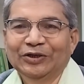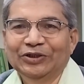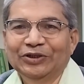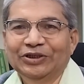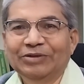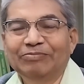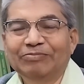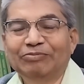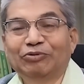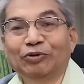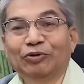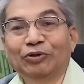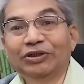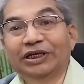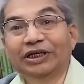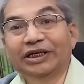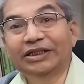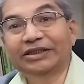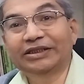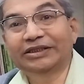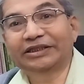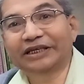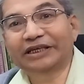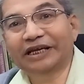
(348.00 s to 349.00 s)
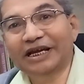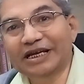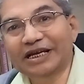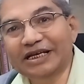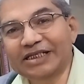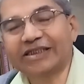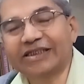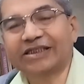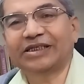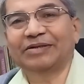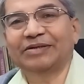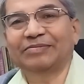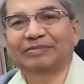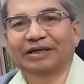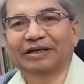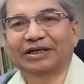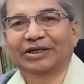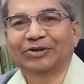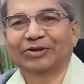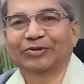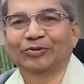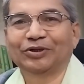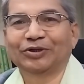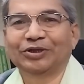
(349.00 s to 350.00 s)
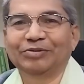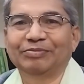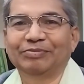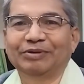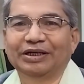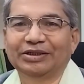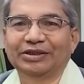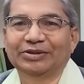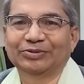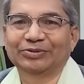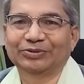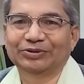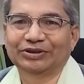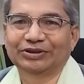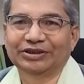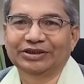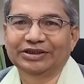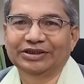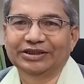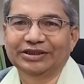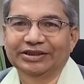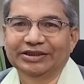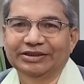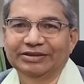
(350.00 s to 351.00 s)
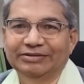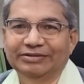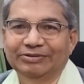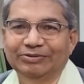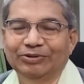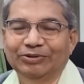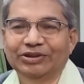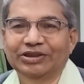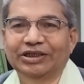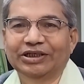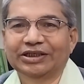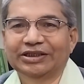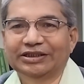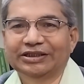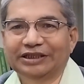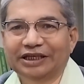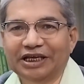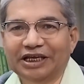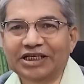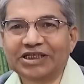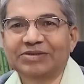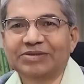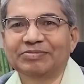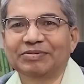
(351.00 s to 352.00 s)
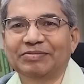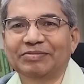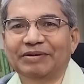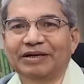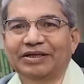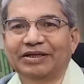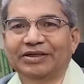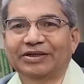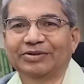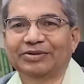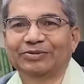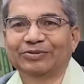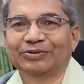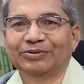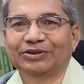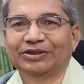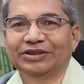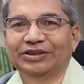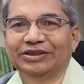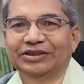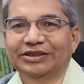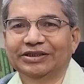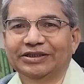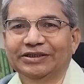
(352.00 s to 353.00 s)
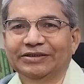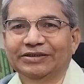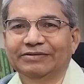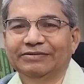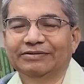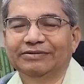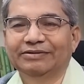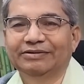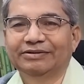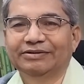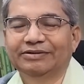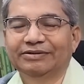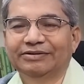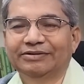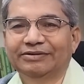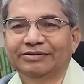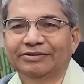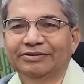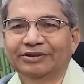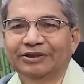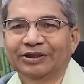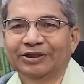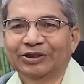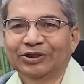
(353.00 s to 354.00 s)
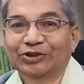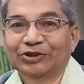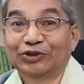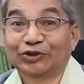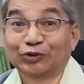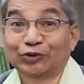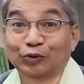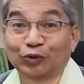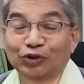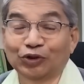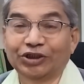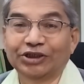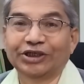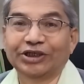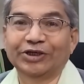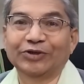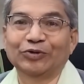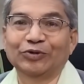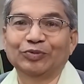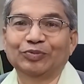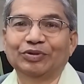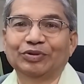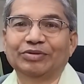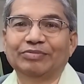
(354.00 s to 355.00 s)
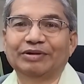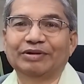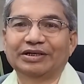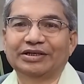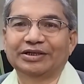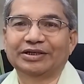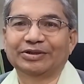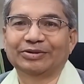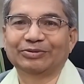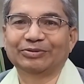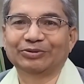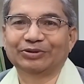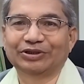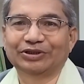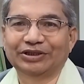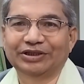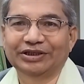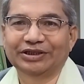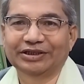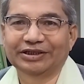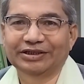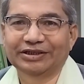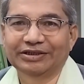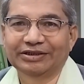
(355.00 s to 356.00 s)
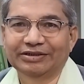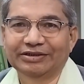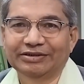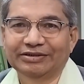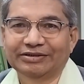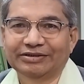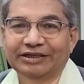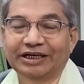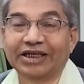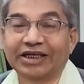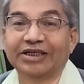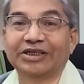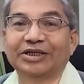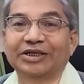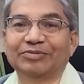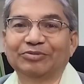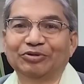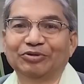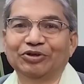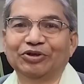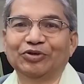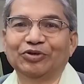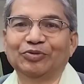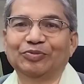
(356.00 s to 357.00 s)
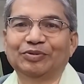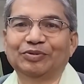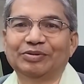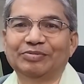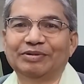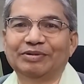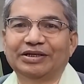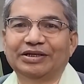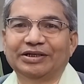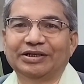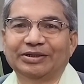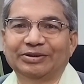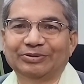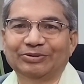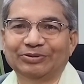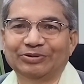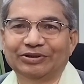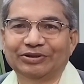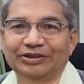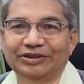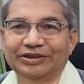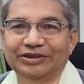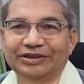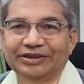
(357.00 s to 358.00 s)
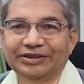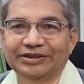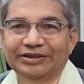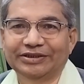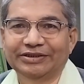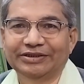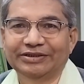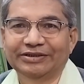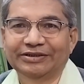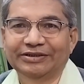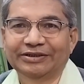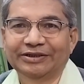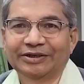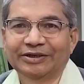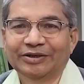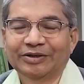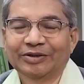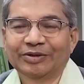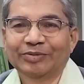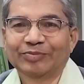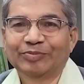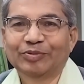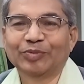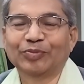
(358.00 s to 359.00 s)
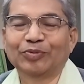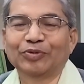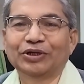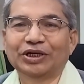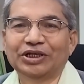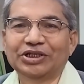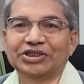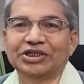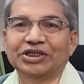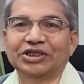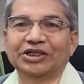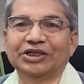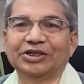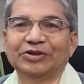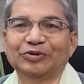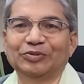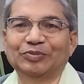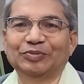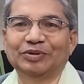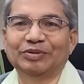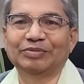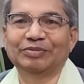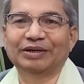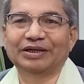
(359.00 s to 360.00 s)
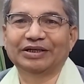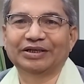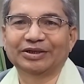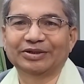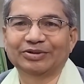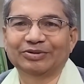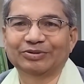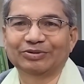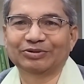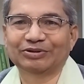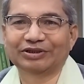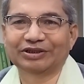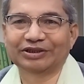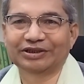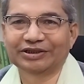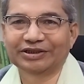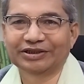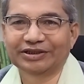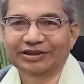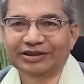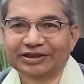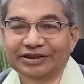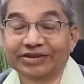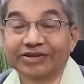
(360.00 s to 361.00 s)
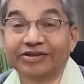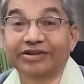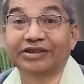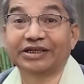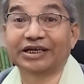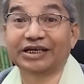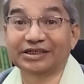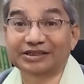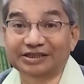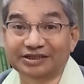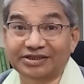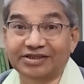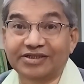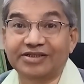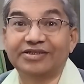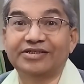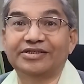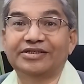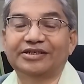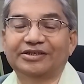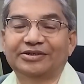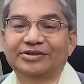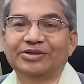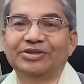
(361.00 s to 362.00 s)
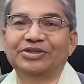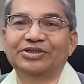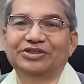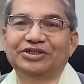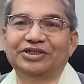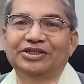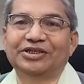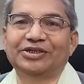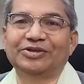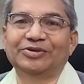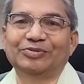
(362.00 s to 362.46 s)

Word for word: जब 2023 की बैठकों की बात होती है 2023 में बैठक होती हैं शोध के ऊपर बैठक होती है कार्यक्रमों के ऊपर बैठक होती है प्रोपोगेशन के ऊपर बैठक होती है अंतर्राष्ट्रीय रिकॉग्निशन के